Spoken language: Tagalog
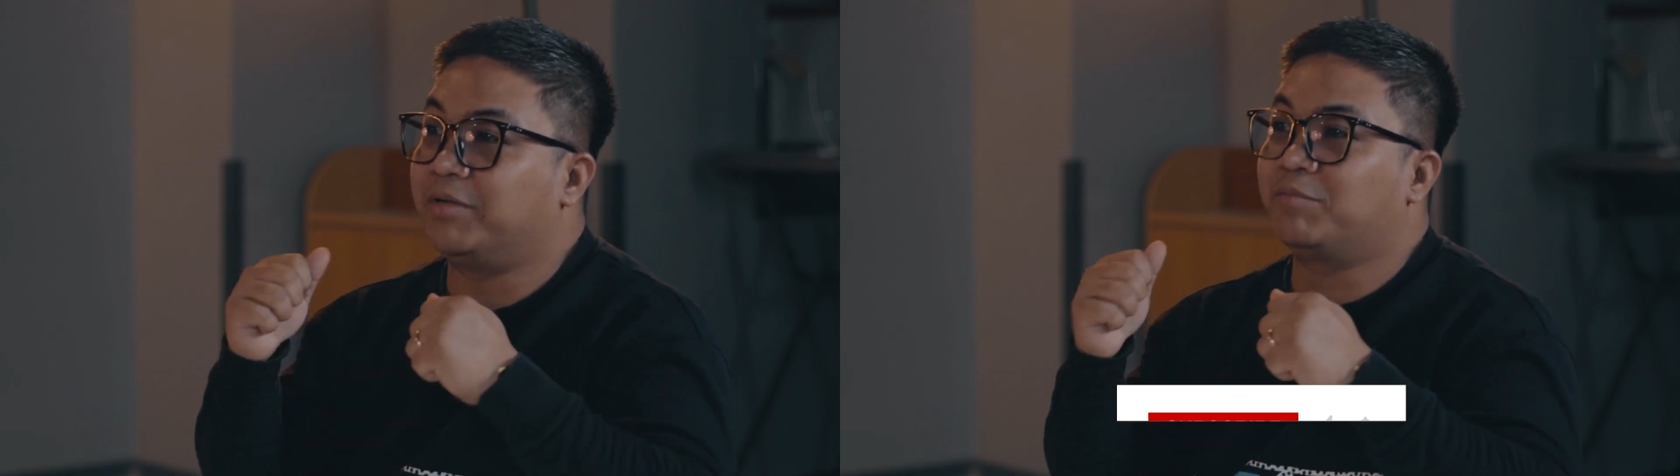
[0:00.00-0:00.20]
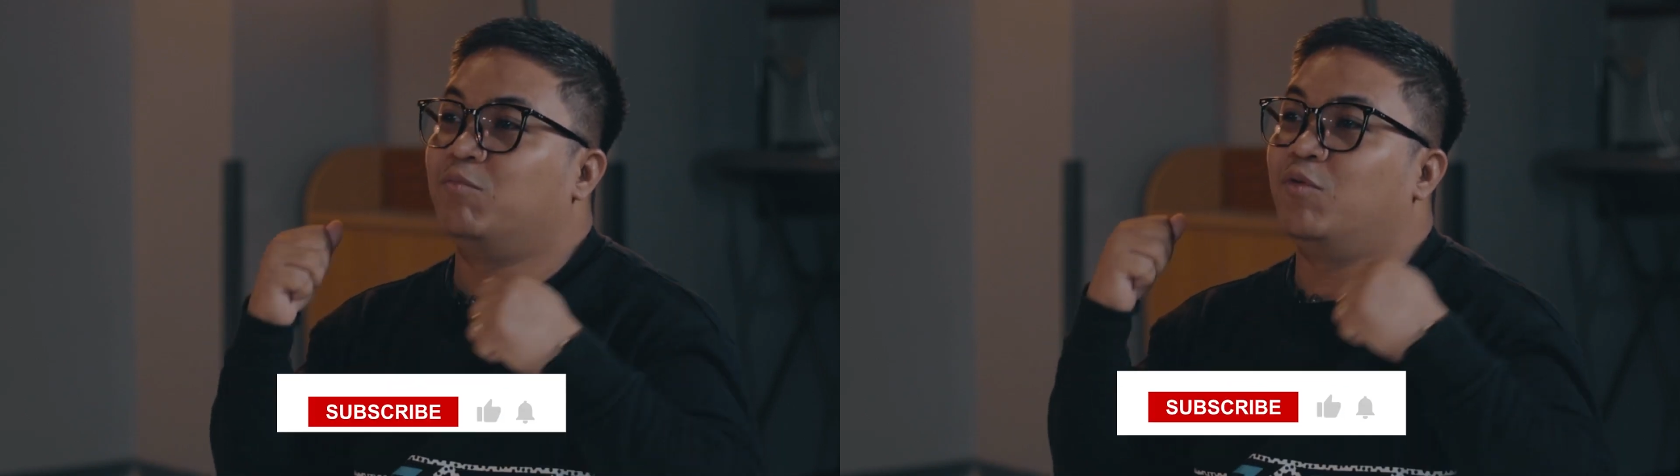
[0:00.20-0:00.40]

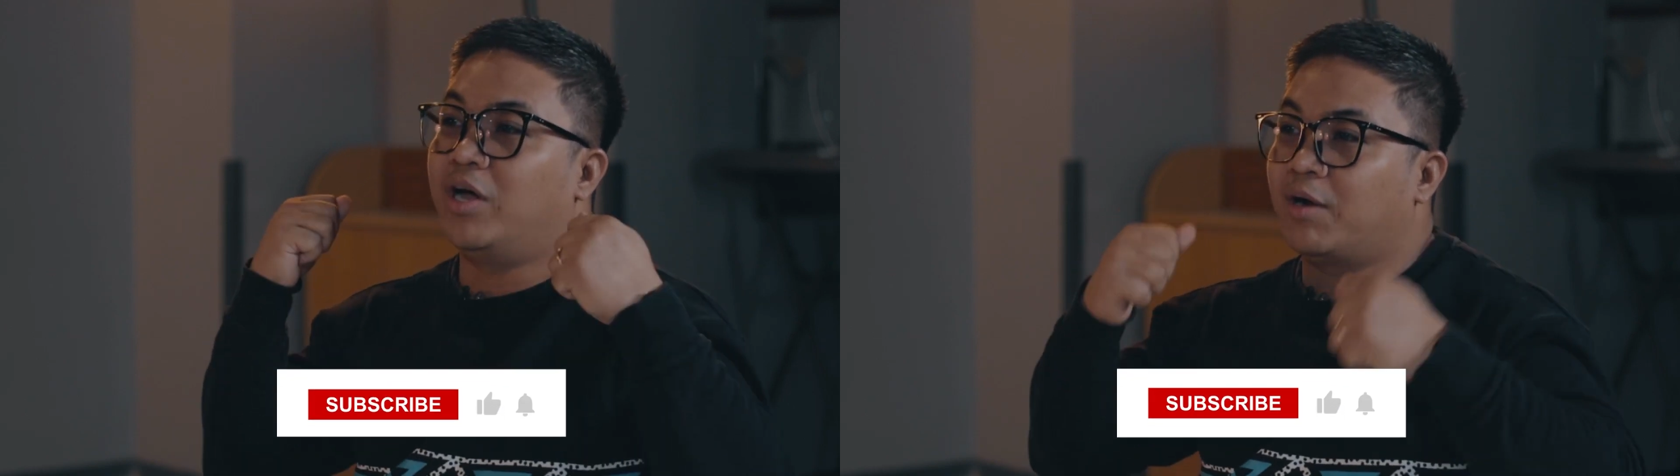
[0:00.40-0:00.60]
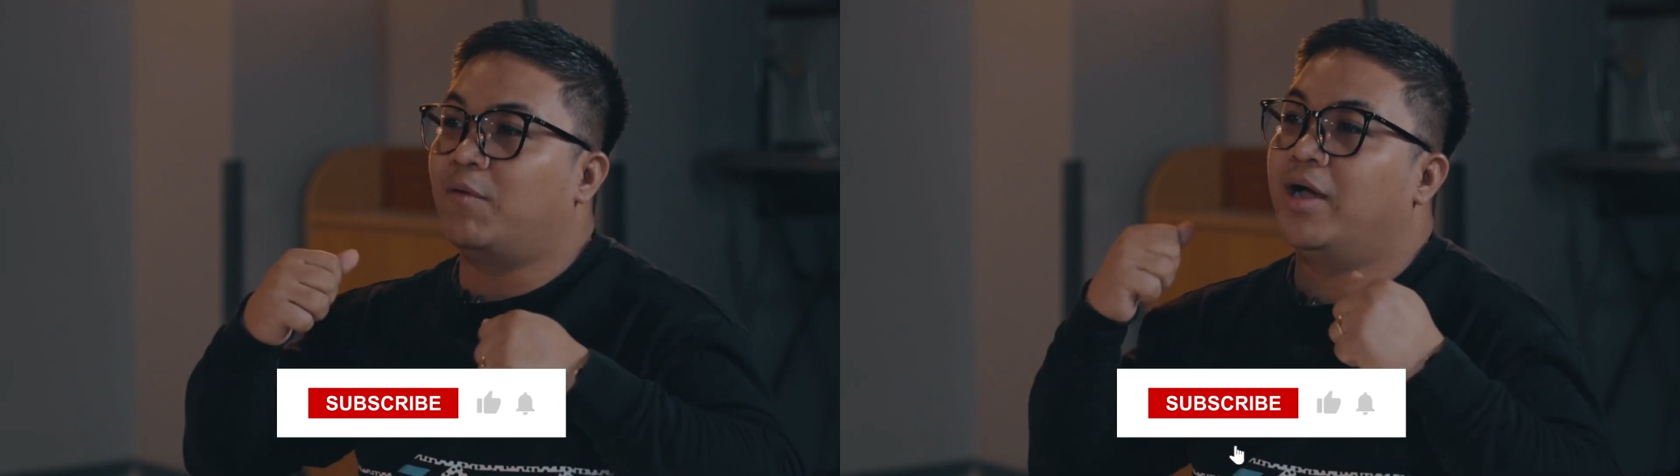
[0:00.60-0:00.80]
bit mo
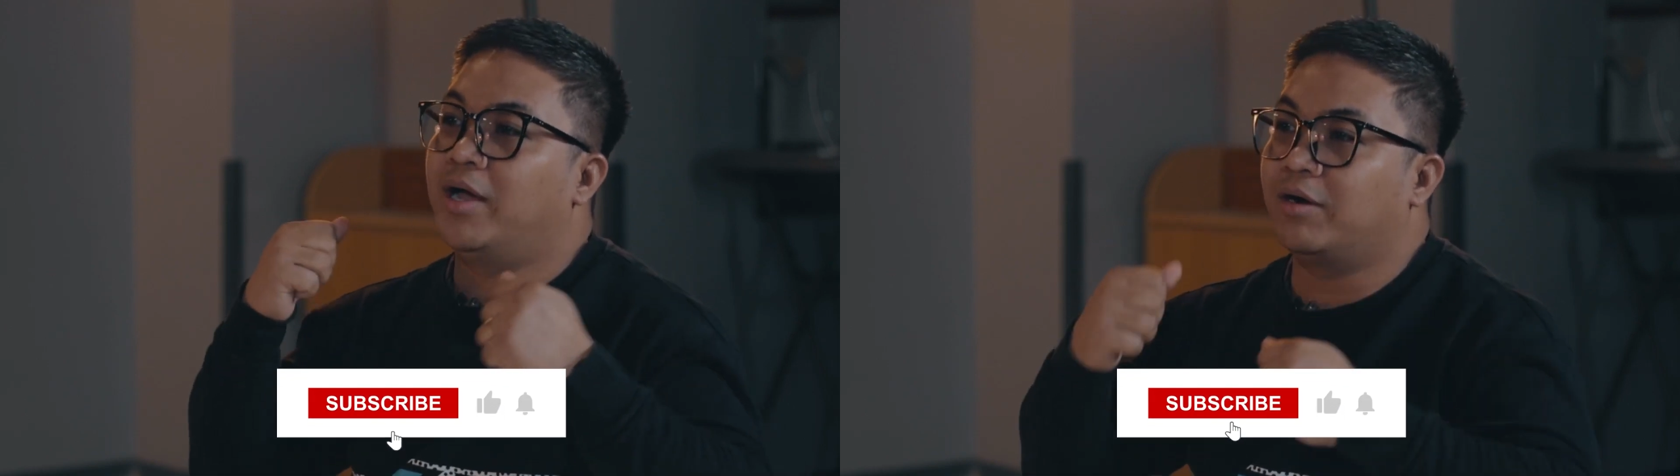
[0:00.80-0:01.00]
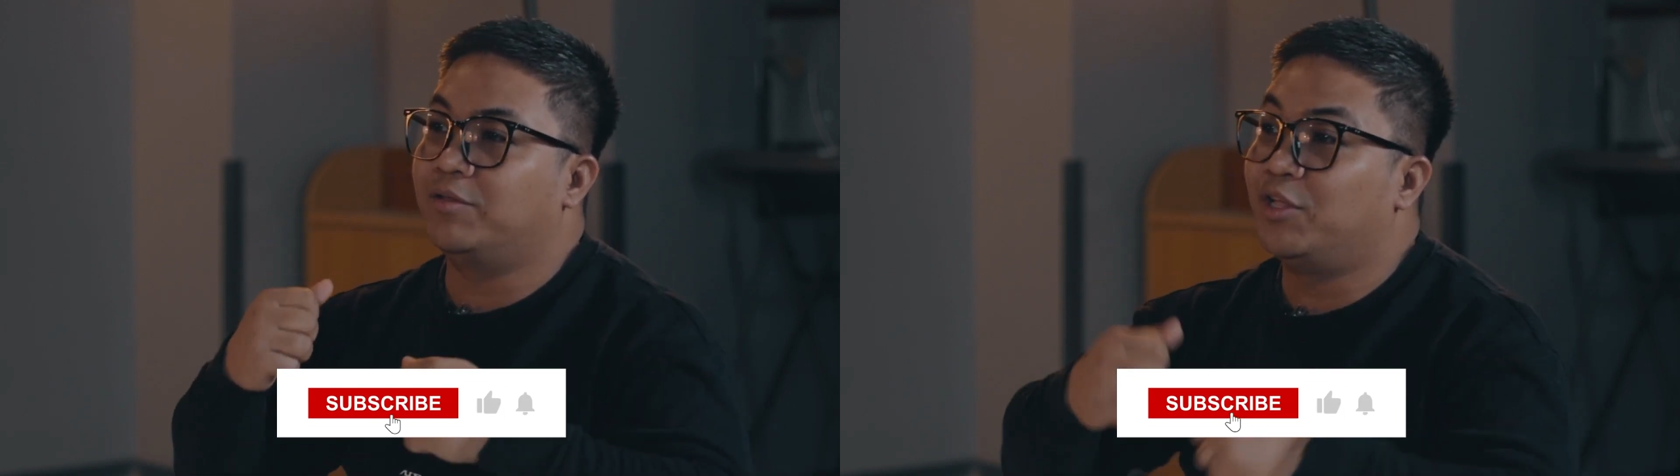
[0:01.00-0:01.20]
araw-araw